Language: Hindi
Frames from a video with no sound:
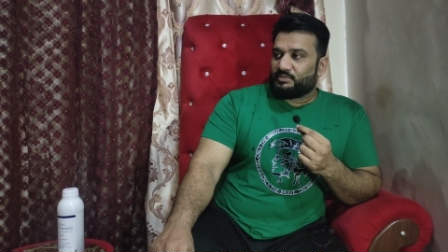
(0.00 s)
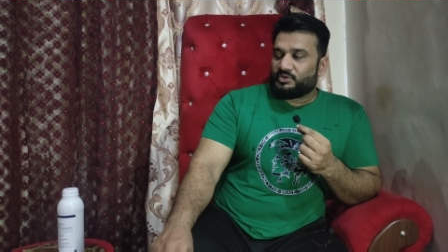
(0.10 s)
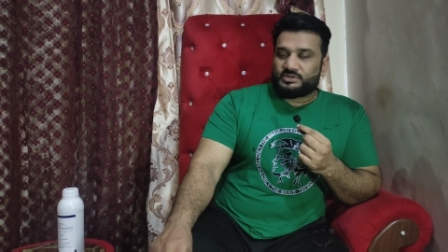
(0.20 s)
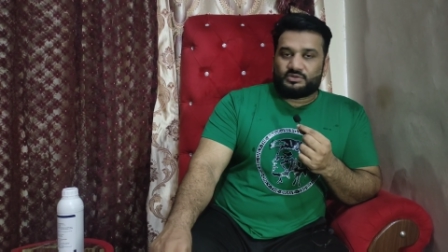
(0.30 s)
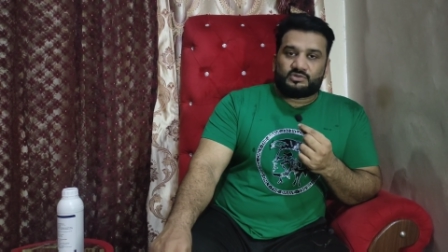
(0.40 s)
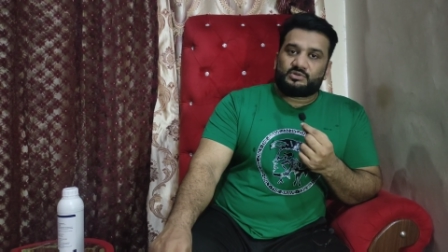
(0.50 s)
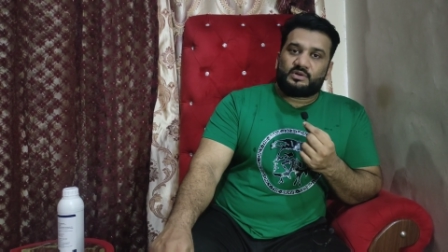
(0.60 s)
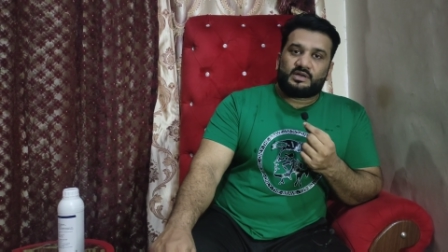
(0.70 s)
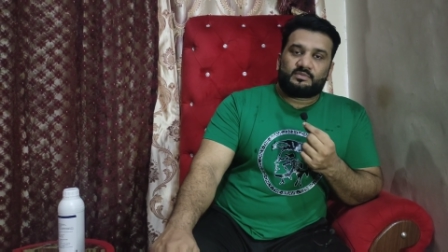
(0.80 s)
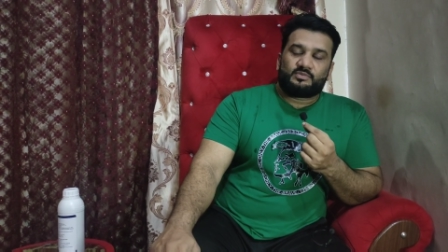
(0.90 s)
बहुत से
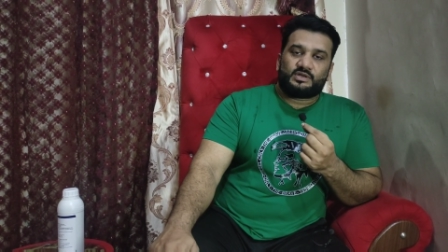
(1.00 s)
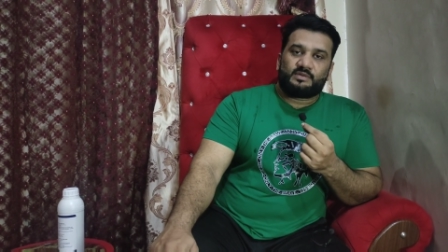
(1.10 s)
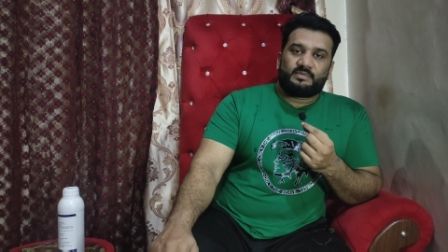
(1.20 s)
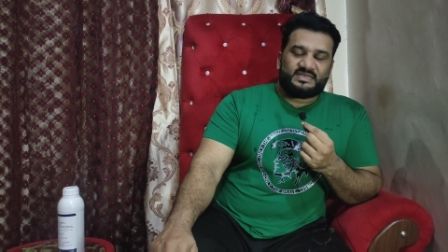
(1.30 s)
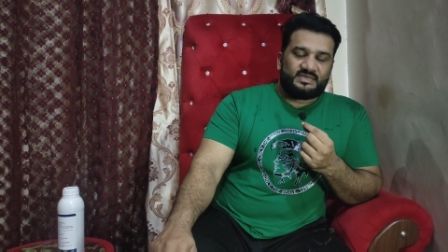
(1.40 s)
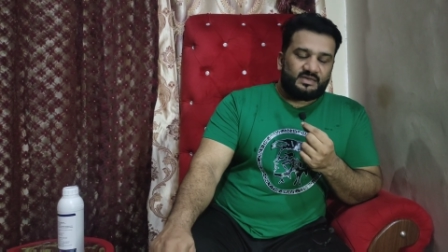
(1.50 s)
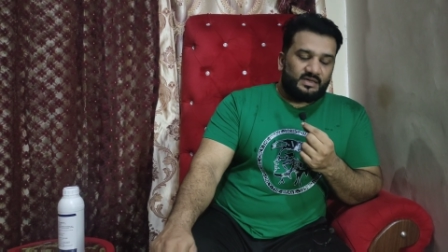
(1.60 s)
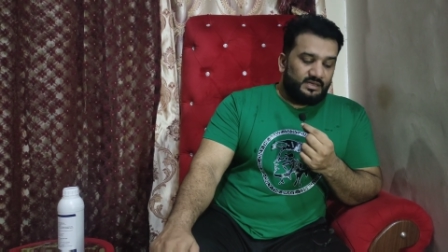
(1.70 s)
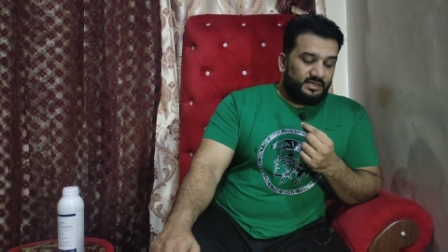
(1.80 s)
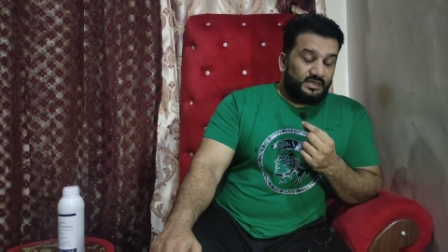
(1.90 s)
दोस्तों का मुझे मैसेज
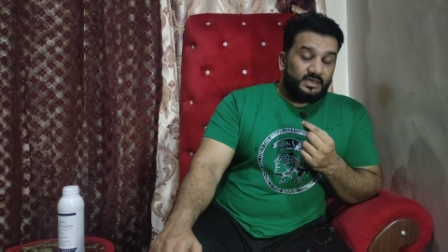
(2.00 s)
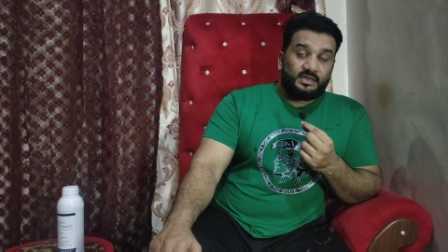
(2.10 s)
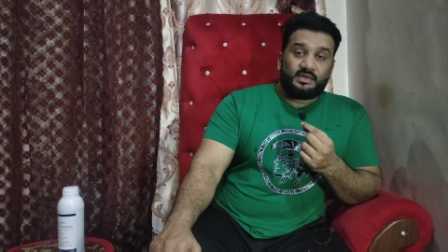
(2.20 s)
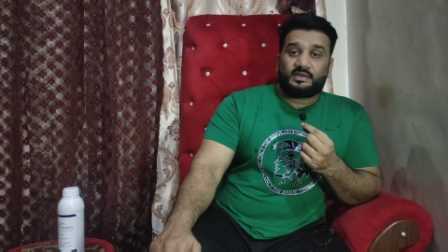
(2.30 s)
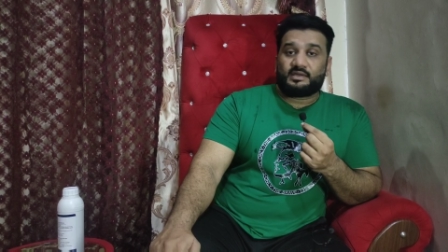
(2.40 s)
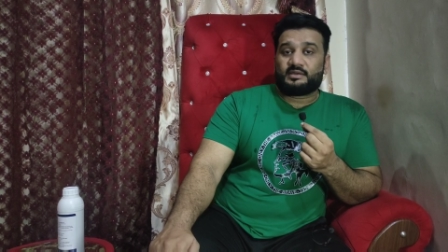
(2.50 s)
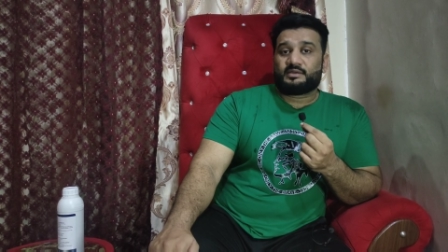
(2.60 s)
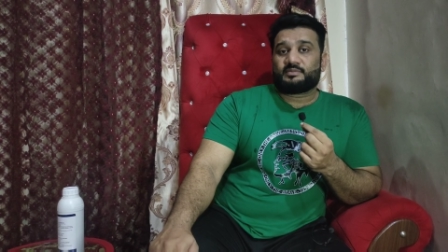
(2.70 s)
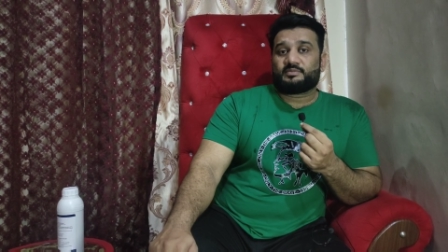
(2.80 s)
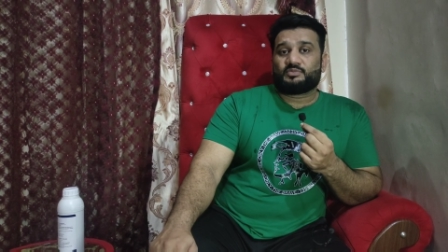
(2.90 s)
आ रहे थे
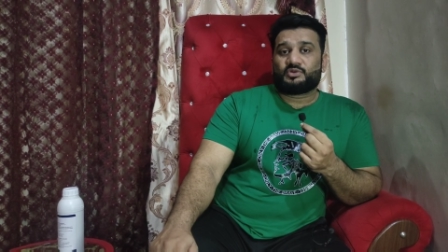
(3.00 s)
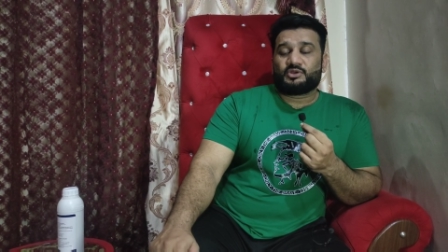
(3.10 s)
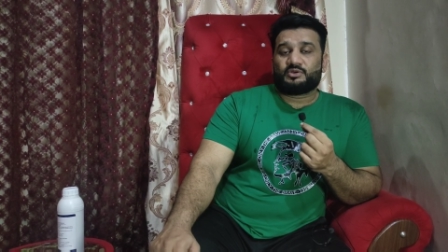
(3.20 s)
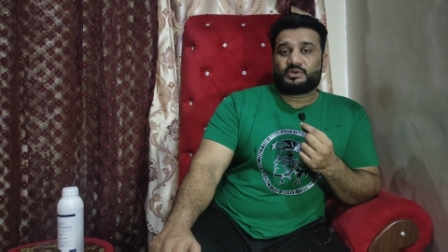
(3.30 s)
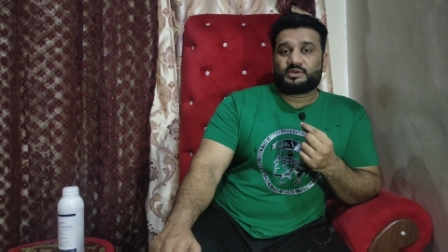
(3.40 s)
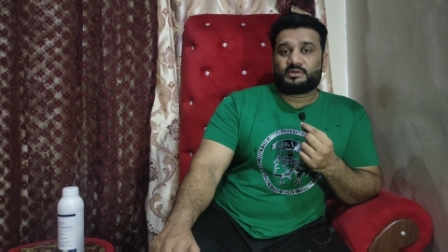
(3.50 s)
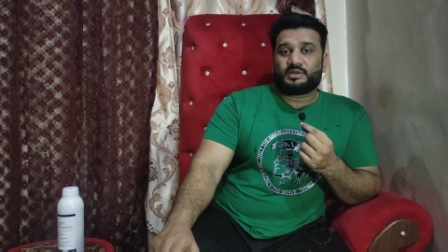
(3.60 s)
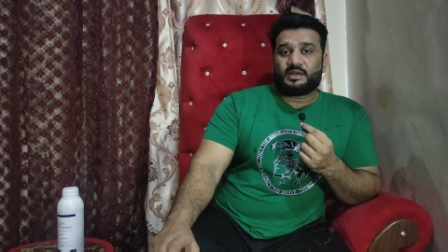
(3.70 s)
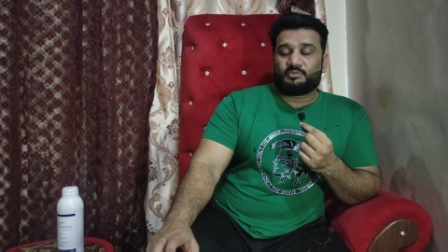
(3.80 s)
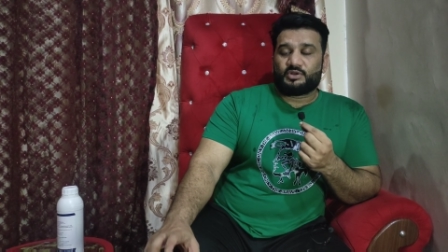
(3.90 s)
कि
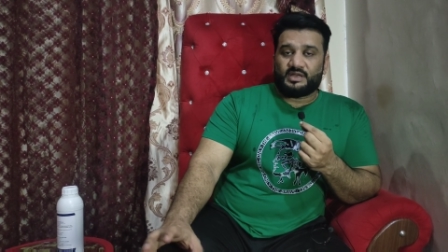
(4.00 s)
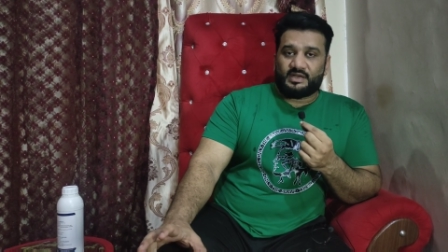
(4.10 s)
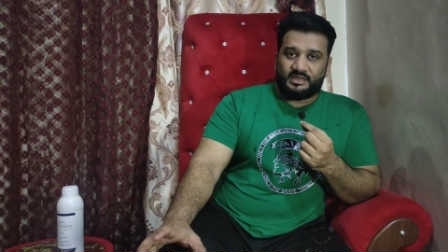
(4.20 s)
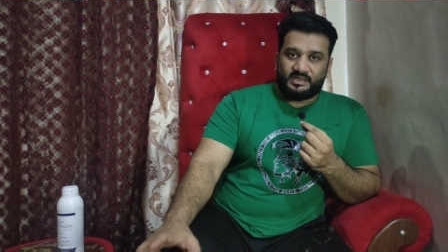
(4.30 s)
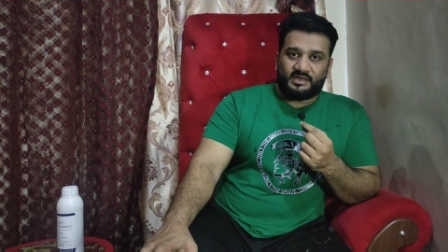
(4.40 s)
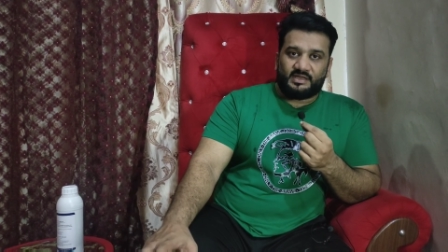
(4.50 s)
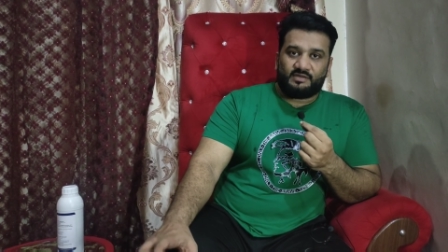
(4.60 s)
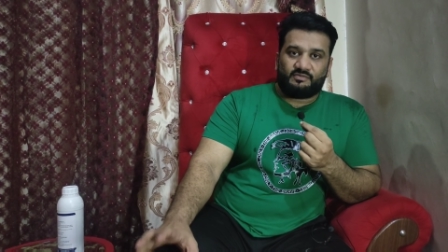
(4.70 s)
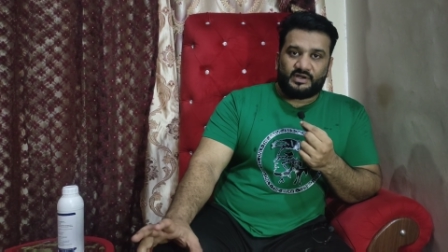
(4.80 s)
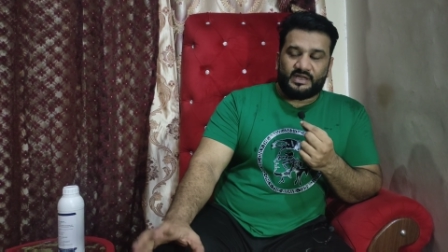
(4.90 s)
मुर्गियों मुर्गियाँ अंडे दे
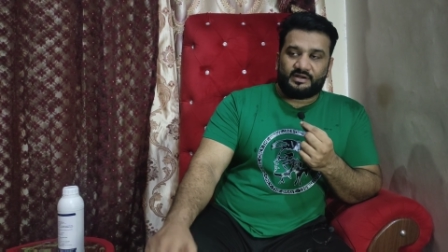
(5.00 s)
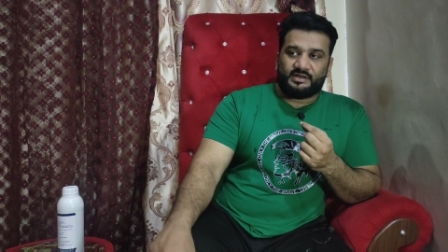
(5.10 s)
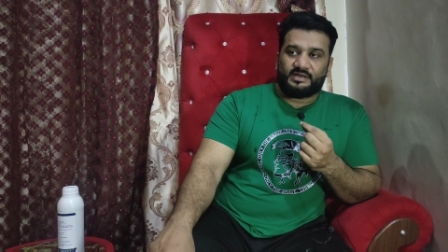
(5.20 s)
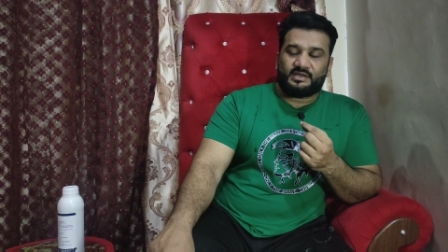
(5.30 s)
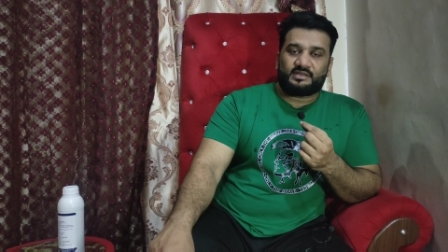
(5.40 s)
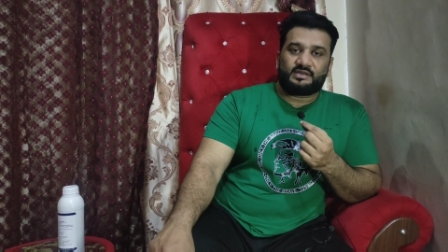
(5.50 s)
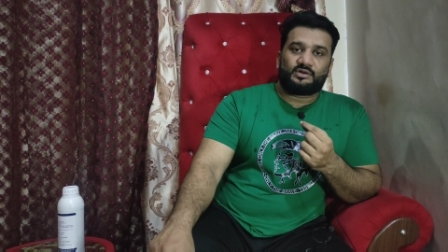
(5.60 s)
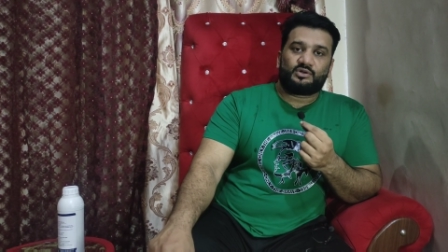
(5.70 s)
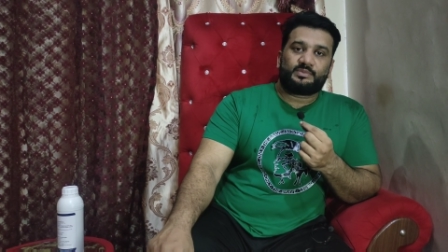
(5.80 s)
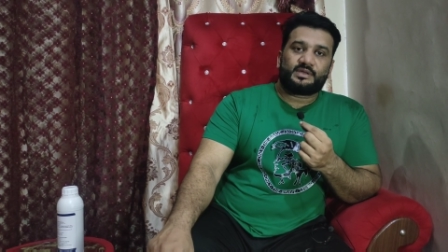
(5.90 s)
रही हैं फर्टेलिटी नहीं आती
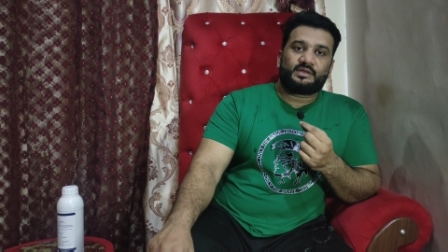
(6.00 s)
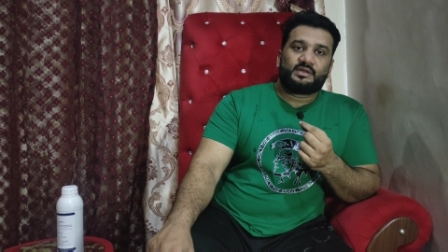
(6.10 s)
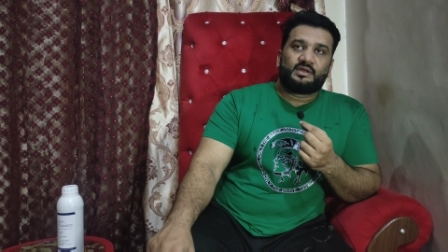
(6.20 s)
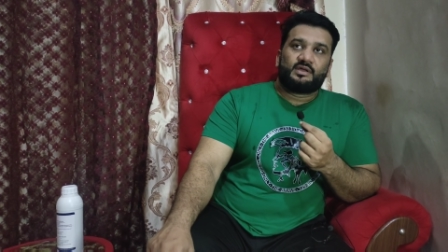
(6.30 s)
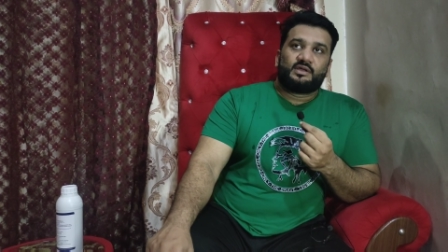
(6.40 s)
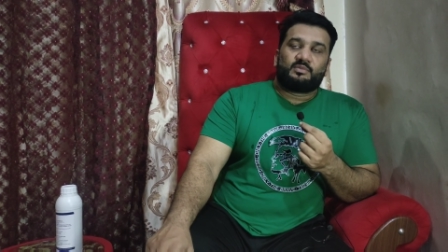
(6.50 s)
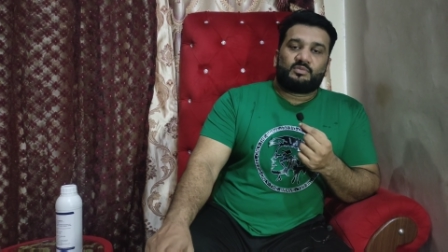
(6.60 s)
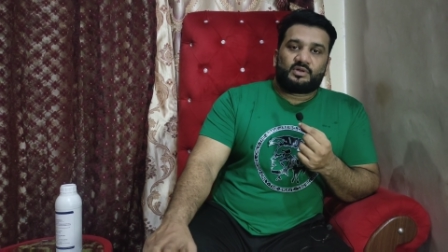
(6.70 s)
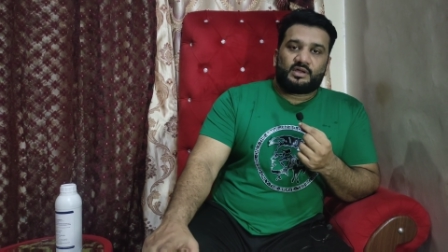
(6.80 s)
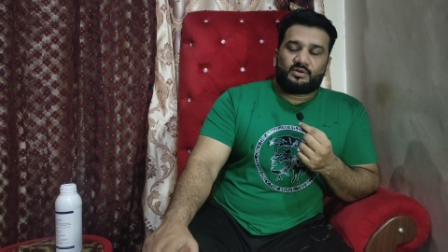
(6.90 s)
अंडों में
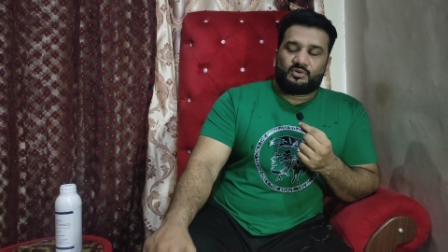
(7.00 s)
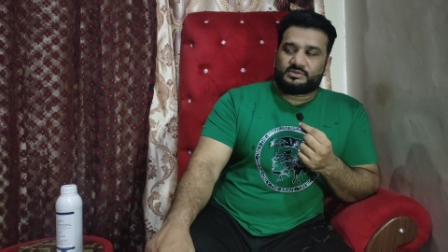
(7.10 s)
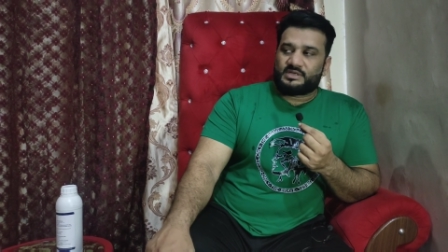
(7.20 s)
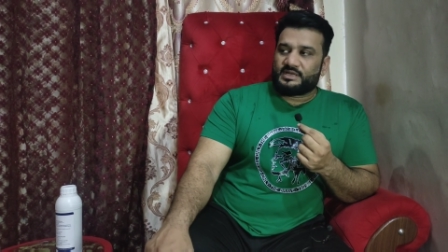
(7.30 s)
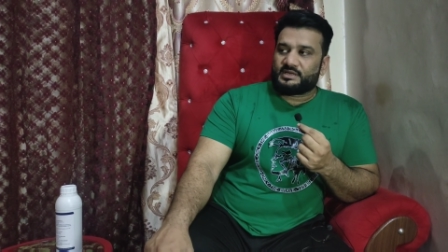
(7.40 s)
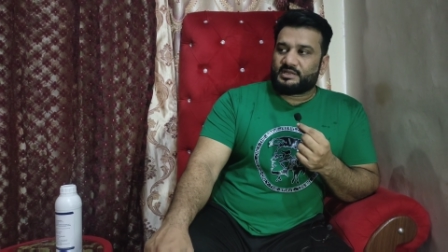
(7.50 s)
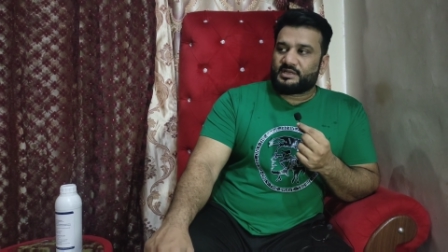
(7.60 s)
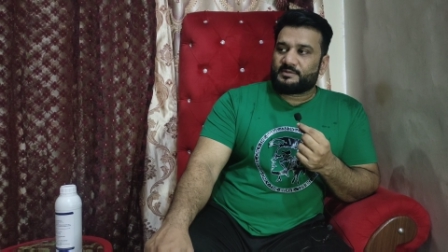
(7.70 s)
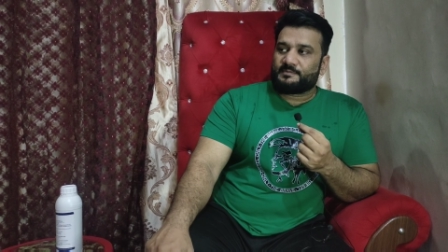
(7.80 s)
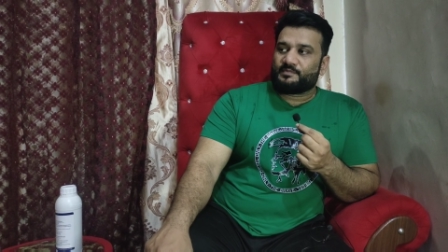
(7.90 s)
मुर्गे क्रॉस नहीं करते